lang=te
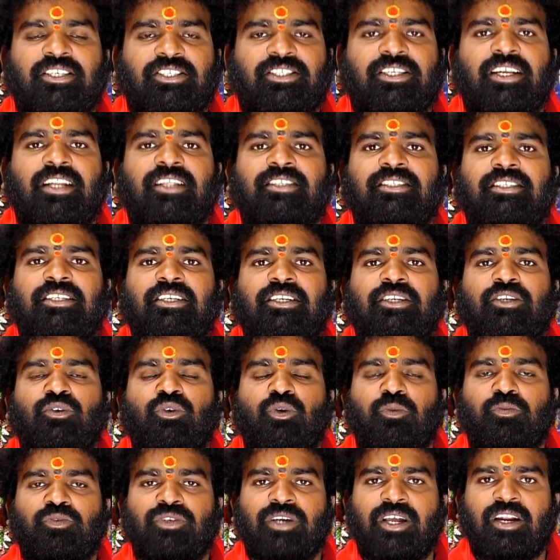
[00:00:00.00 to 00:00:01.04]
ఆస్ట్రాలజీ
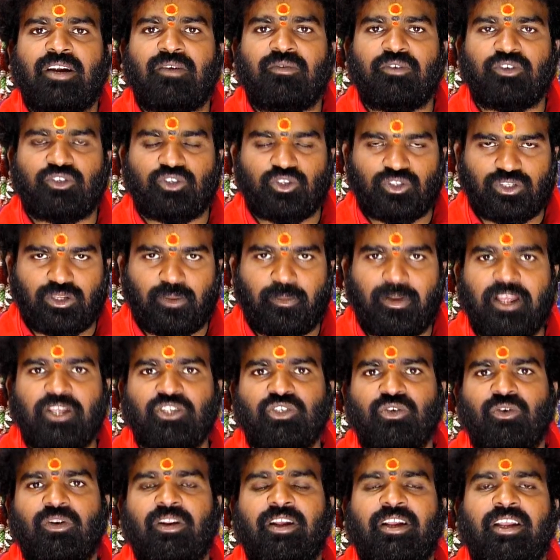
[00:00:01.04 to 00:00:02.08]
యూట్యూబ్ ఛానల్ వీక్షిస్తున్న
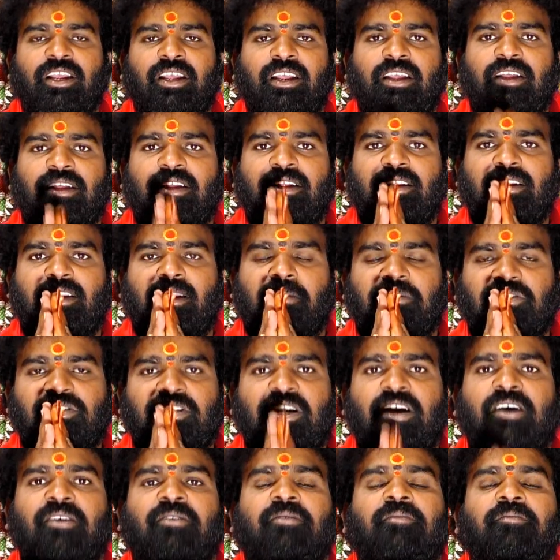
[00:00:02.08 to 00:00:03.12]
ప్రేక్షకులకి
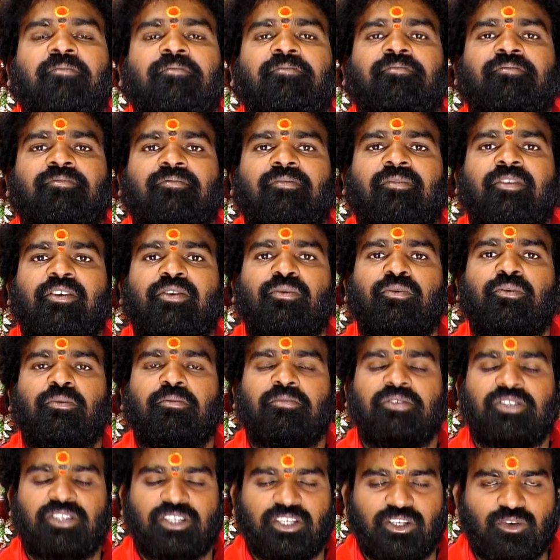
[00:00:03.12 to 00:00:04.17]
నమస్కారం నేను
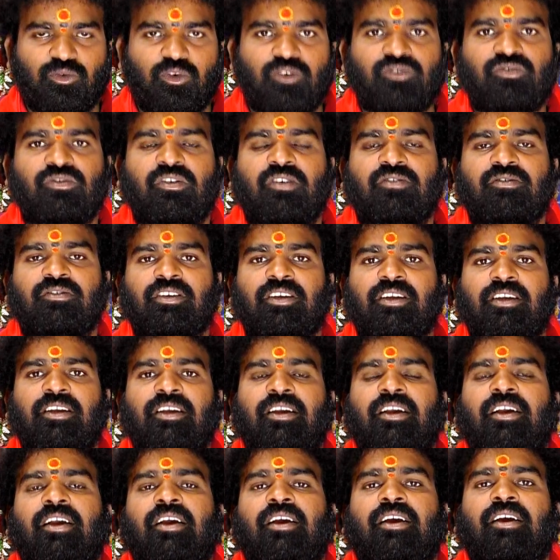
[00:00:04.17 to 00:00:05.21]
మీ శ్రీనివాసరాజుని
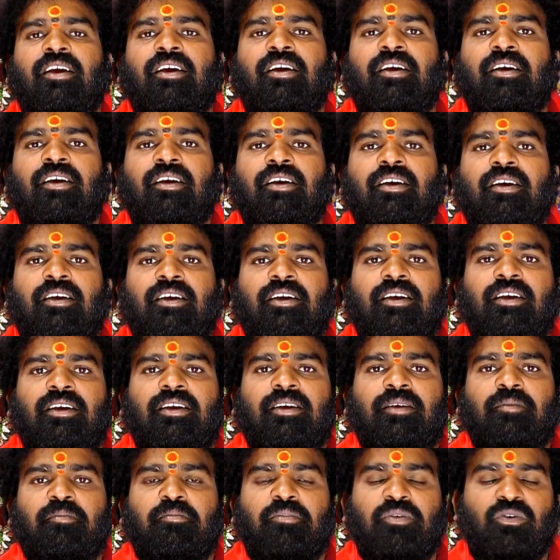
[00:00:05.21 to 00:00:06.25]

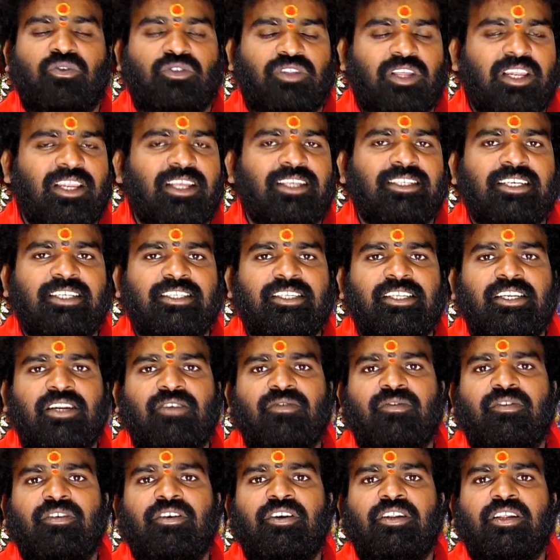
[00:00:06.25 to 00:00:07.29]
మీకు
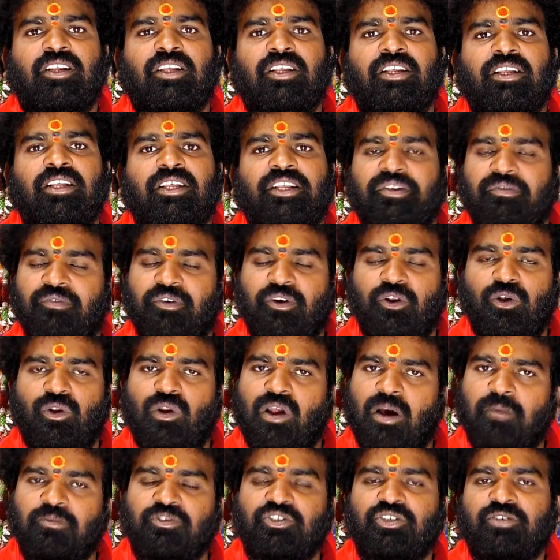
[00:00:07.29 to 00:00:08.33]
తెలియజేసేటటువంటి ఈ
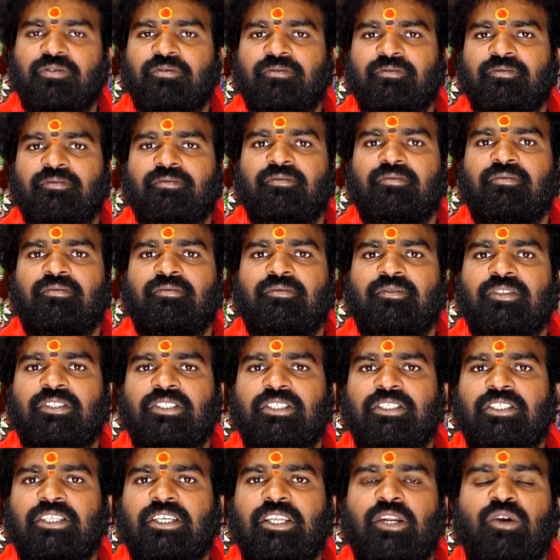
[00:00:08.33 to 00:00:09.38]
వీడియోలో అంశం
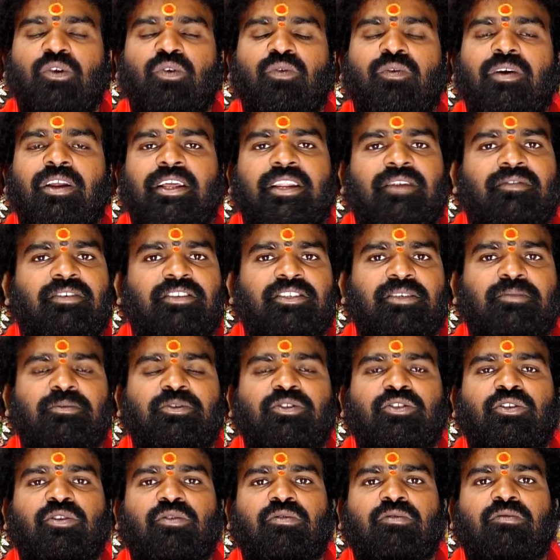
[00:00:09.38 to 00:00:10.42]
ఈ రెండు వేల ఇరవై
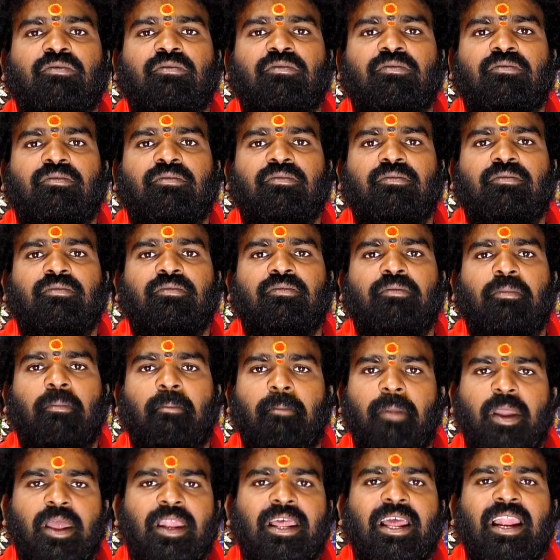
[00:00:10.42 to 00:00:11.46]
సంవత్సరం
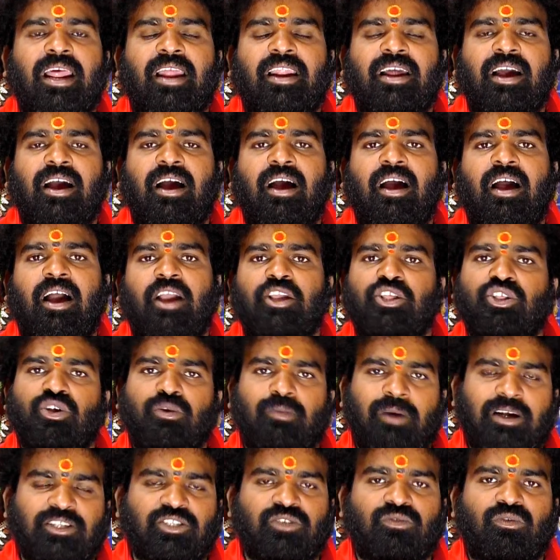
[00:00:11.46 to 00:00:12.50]
మే నెల అనగా ఐదో
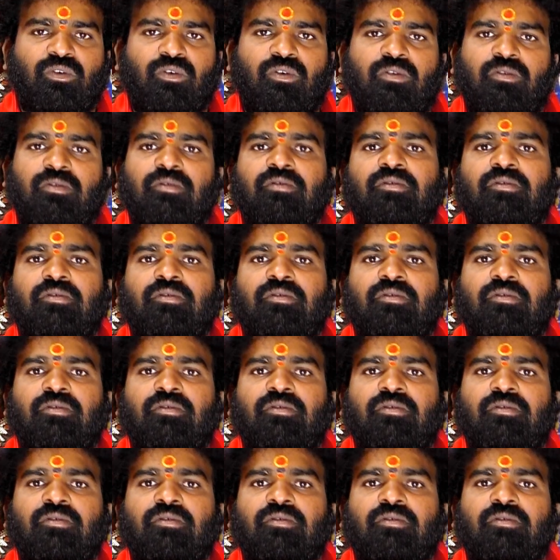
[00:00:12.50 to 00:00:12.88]
మాసంలో